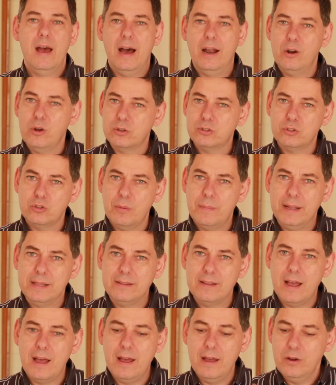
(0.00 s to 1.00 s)
Alors ce
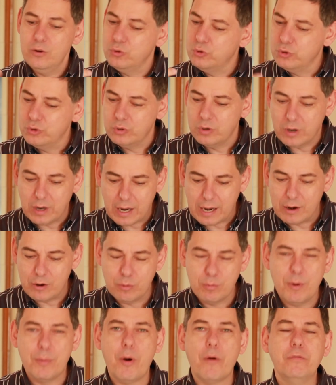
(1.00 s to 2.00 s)
matin ou euh,
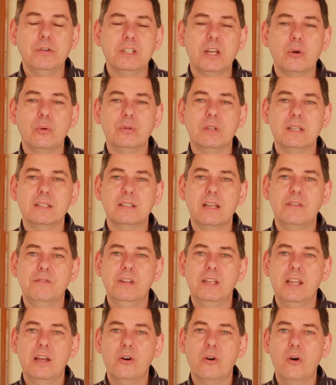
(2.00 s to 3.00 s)
au moment où vous écoutez cette
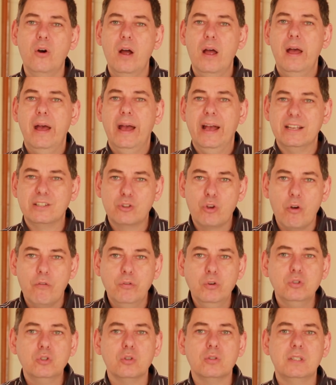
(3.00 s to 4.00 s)
vidéo, est-ce que
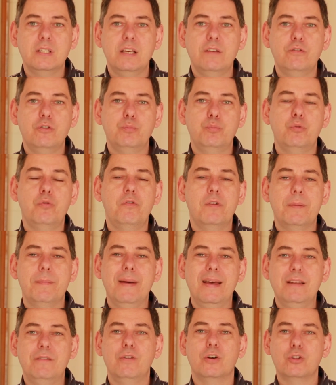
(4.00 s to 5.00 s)
vous aussi vous pouvez
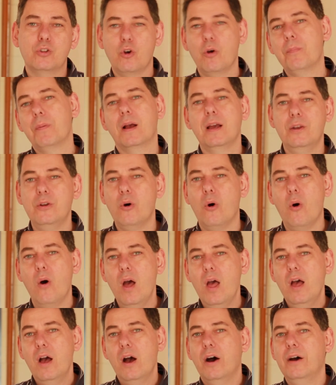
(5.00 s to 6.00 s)
mettre votre prénom
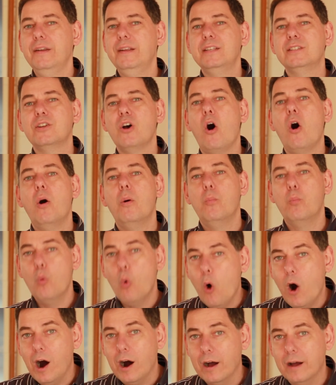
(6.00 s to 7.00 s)
en disant
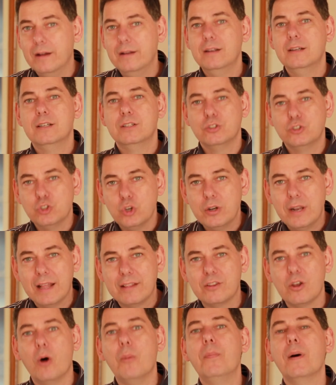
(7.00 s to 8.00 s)
moi,
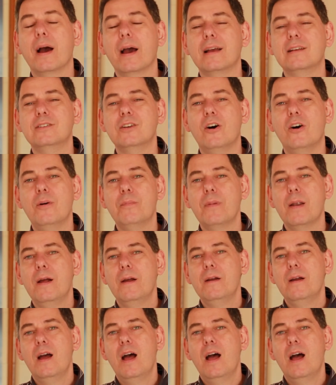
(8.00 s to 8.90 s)
Jonathan par exemple,